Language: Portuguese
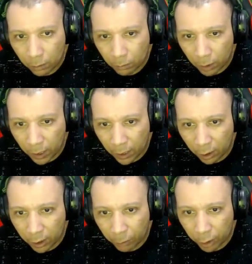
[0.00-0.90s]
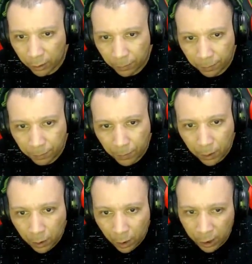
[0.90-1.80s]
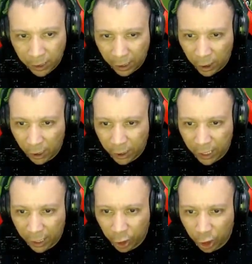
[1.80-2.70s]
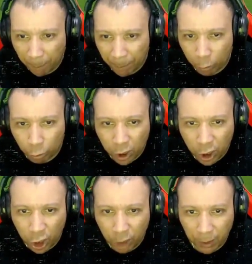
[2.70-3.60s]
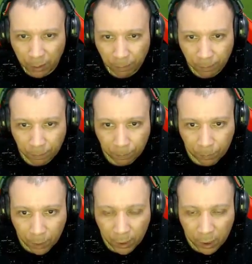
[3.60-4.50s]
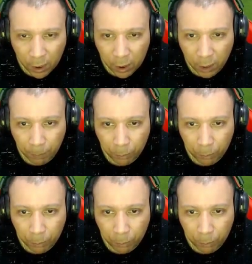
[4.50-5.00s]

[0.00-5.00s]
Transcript: Não, não, ainda bem. Eles querem, que, eles querem criticar pra tu desistir. É isso que eles querem.